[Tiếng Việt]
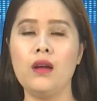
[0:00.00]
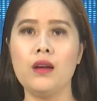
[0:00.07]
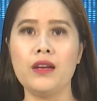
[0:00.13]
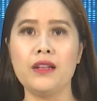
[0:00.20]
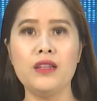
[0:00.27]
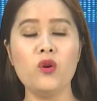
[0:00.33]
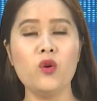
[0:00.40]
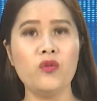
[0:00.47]

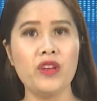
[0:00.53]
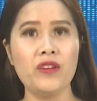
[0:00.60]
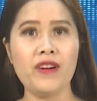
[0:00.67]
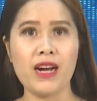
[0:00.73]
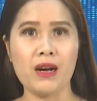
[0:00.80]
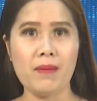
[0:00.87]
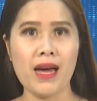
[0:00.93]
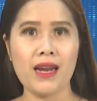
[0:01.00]
Kính thưa quý vị và
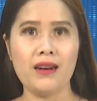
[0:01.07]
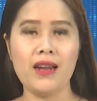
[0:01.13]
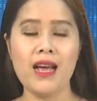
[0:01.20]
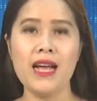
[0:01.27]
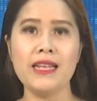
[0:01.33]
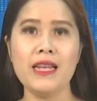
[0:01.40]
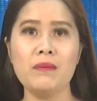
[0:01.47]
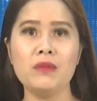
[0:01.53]
các bạn,
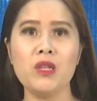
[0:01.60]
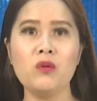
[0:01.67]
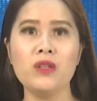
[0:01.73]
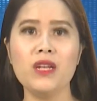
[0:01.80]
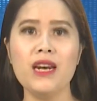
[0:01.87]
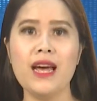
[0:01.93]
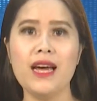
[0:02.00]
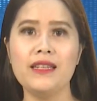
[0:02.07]
nhằm thông
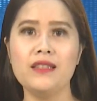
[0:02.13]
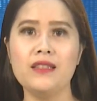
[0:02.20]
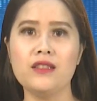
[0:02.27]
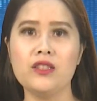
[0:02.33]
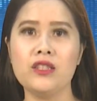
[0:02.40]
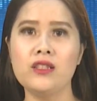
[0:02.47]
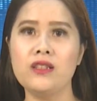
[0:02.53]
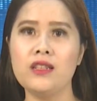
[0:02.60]
tin lại những
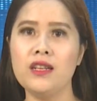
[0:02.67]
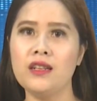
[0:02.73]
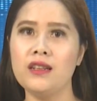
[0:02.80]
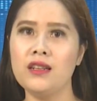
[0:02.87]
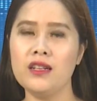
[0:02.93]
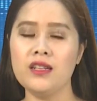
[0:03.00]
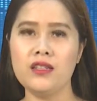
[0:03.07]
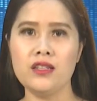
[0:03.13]
sự kiện
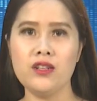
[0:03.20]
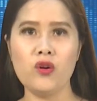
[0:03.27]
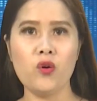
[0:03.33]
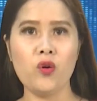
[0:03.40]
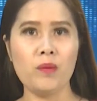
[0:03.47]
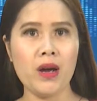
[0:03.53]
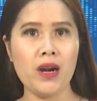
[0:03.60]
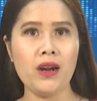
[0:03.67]
thời sự
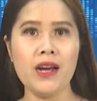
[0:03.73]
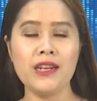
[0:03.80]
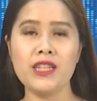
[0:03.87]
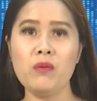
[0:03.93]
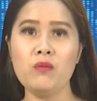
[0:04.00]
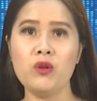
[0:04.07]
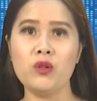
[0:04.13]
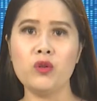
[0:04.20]
nổi bật
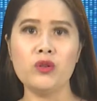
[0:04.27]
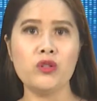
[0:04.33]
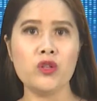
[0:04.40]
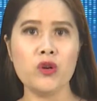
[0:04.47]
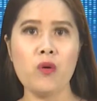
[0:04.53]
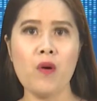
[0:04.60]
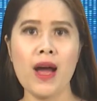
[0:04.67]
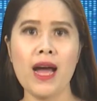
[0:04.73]
sau buổi tuần trôi
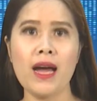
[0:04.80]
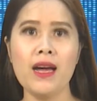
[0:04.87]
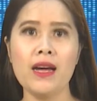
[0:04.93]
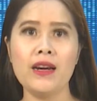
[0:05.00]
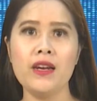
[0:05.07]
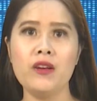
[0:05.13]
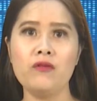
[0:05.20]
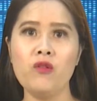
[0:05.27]
qua
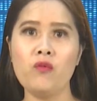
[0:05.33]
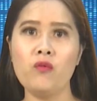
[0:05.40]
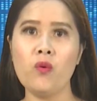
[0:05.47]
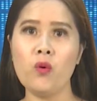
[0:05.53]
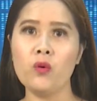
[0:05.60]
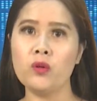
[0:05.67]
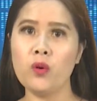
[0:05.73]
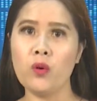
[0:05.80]
để phục
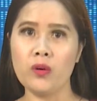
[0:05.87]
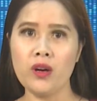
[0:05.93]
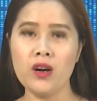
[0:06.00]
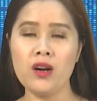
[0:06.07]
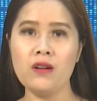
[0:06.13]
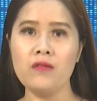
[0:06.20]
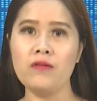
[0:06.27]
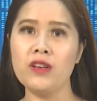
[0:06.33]
vụ tốt
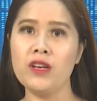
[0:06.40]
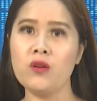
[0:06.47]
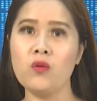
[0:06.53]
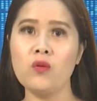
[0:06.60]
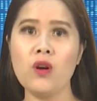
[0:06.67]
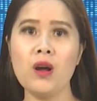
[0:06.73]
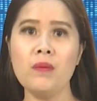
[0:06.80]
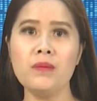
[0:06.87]
hơn việc
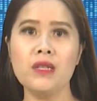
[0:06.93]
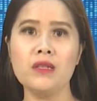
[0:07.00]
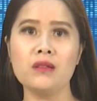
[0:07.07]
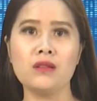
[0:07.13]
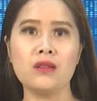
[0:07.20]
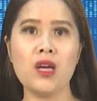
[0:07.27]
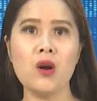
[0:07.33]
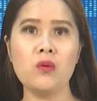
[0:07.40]
cung cấp
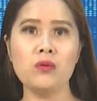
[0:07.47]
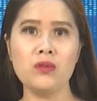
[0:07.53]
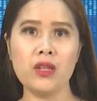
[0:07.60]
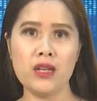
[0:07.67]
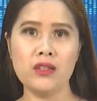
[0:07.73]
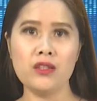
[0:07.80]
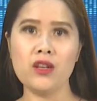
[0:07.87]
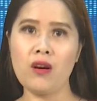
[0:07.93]
những thông
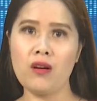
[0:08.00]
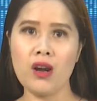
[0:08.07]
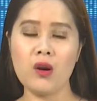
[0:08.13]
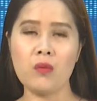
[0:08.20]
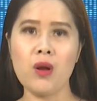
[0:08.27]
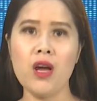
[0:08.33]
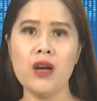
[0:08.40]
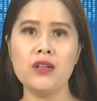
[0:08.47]
tin tròn
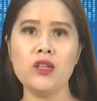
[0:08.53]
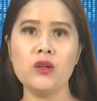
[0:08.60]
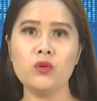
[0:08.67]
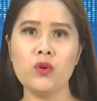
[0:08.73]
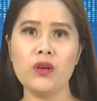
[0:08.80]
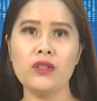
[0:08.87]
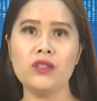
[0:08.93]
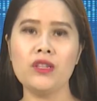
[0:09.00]
lọc trong
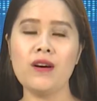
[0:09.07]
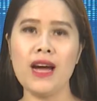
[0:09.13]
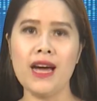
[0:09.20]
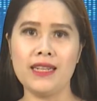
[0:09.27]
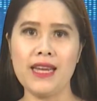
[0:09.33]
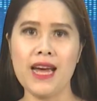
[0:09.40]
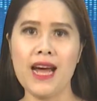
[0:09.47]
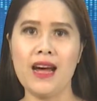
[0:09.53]
tuần cho
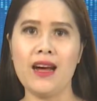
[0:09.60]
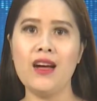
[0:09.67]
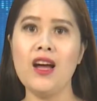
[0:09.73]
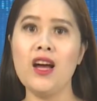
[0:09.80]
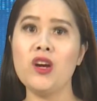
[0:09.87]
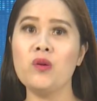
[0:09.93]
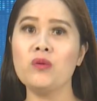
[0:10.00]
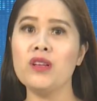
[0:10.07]
khán giả,
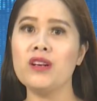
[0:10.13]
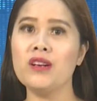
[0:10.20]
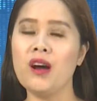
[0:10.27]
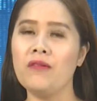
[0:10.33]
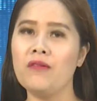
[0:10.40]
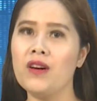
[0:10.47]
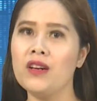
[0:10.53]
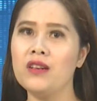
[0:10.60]
đồng thời
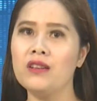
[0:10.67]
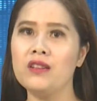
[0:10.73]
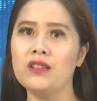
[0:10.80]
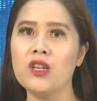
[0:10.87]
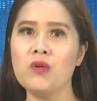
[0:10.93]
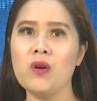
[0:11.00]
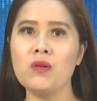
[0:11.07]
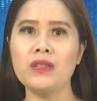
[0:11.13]
góp phần
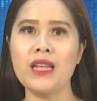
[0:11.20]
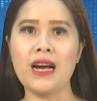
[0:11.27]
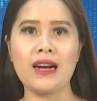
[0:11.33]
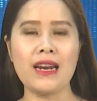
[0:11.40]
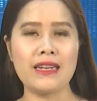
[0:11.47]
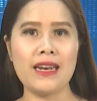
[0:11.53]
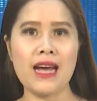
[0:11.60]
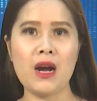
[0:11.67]
trong công tác
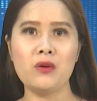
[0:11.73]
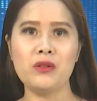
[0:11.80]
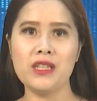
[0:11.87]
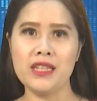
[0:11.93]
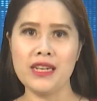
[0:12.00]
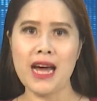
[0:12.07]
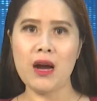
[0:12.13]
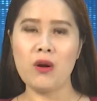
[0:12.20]
lãnh đạo,
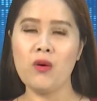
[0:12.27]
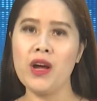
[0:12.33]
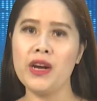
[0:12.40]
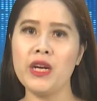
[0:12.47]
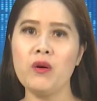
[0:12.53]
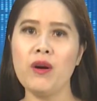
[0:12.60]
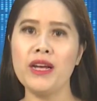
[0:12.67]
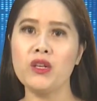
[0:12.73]
chỉ đạo,
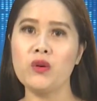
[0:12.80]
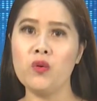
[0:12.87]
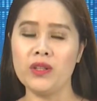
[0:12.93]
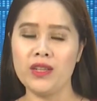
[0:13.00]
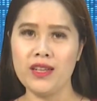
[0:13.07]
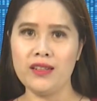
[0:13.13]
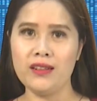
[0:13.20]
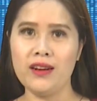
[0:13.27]
điều hành của
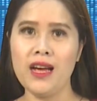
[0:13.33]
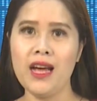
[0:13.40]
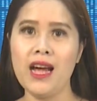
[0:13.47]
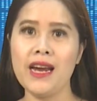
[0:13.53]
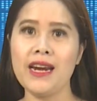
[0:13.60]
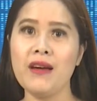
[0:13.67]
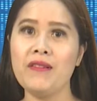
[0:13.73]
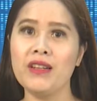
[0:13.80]
tỉnh.
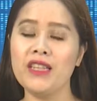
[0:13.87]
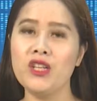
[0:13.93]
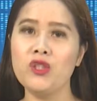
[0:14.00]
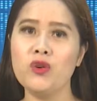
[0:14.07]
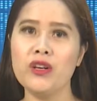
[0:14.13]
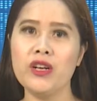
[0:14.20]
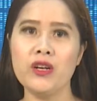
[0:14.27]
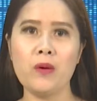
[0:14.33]
Đài Phát thanh
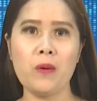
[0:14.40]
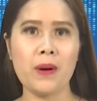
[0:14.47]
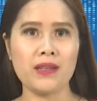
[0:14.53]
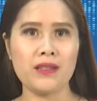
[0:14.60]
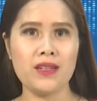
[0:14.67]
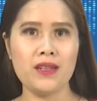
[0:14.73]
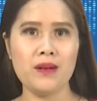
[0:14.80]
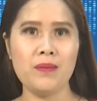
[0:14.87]
truyền hình Quảng
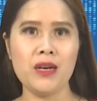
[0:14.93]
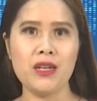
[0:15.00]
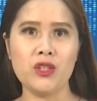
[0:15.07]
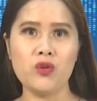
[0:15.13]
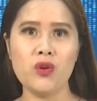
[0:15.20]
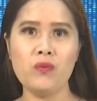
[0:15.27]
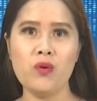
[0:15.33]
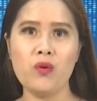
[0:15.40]
Trị mở
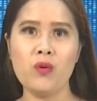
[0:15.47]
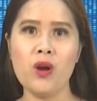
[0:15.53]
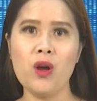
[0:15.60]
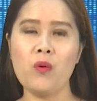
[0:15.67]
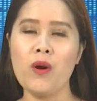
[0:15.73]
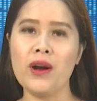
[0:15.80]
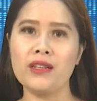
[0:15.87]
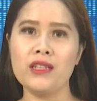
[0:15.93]
chuyên mục
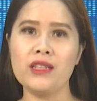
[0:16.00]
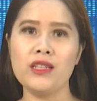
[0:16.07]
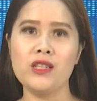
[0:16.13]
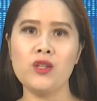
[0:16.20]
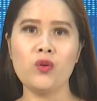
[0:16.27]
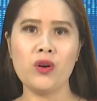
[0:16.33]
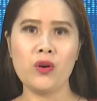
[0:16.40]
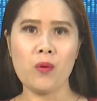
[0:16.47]
Quảng Trị
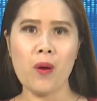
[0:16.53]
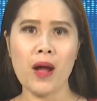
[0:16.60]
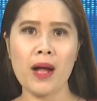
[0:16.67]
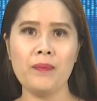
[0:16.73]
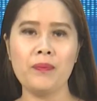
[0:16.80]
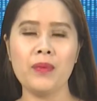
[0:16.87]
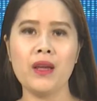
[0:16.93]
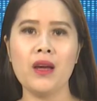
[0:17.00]
tuần qua.
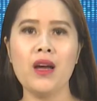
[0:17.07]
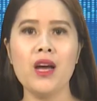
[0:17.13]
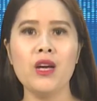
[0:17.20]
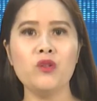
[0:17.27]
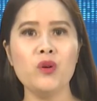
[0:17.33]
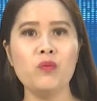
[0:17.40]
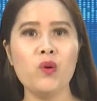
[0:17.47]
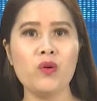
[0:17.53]

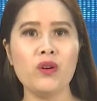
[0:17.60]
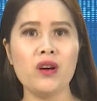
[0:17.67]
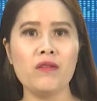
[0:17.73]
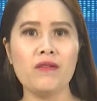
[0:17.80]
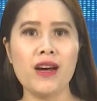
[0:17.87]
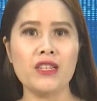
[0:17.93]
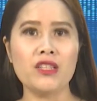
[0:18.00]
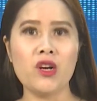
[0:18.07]
Chuyên mục được
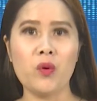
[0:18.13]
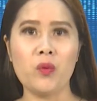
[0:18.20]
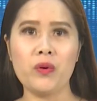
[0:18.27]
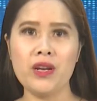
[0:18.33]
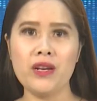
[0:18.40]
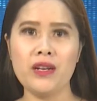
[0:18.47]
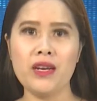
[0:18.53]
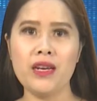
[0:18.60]
phát sóng
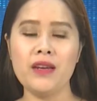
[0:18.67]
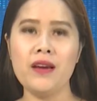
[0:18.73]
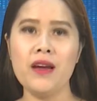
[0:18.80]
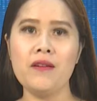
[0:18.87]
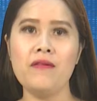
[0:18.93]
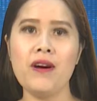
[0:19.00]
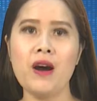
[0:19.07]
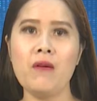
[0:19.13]
định kỳ
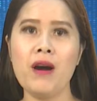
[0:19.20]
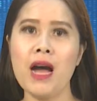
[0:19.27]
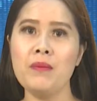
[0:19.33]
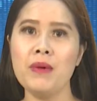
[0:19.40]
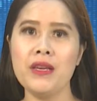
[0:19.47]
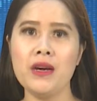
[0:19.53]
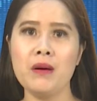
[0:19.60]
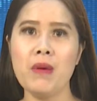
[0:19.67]
vào
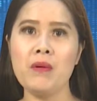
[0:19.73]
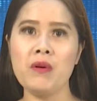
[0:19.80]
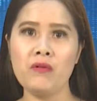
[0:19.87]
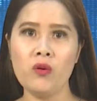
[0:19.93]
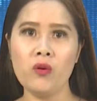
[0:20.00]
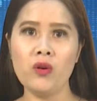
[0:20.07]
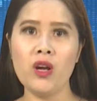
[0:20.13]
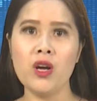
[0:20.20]
20 giờ 30
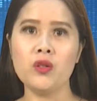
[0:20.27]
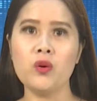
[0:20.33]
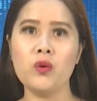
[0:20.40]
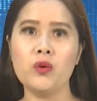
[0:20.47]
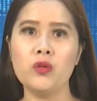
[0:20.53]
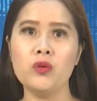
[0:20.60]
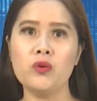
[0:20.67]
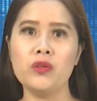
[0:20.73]
phút
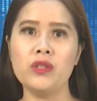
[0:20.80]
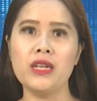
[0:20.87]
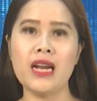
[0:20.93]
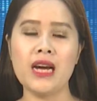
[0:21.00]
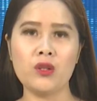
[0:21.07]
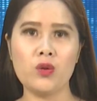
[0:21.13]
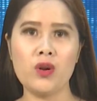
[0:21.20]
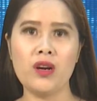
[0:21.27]
tối chủ nhật
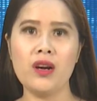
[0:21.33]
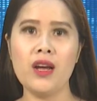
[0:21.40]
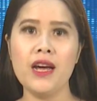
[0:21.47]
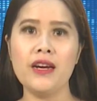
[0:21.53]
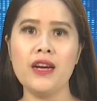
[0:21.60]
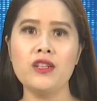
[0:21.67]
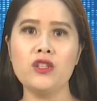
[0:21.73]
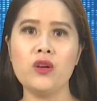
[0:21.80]
hàng tuần
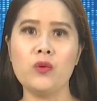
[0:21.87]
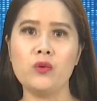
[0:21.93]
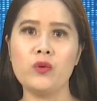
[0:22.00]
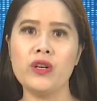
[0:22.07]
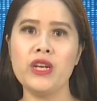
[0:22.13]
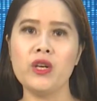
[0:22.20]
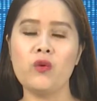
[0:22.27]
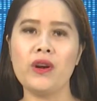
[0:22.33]
trên sóng truyền
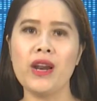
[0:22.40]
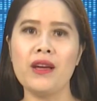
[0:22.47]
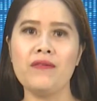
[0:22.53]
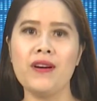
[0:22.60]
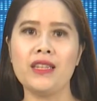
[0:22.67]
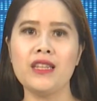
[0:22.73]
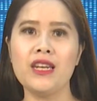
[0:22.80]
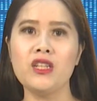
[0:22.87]
hình của Đài
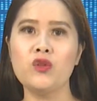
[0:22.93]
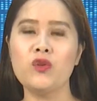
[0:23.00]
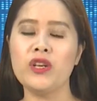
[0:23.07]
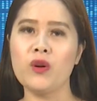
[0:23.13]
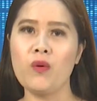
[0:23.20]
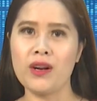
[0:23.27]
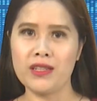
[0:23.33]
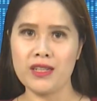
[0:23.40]
Phát thanh truyền
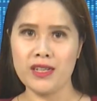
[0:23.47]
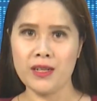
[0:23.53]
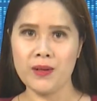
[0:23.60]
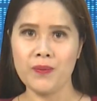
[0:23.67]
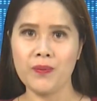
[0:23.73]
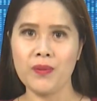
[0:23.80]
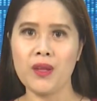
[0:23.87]
hình Quảng Trị.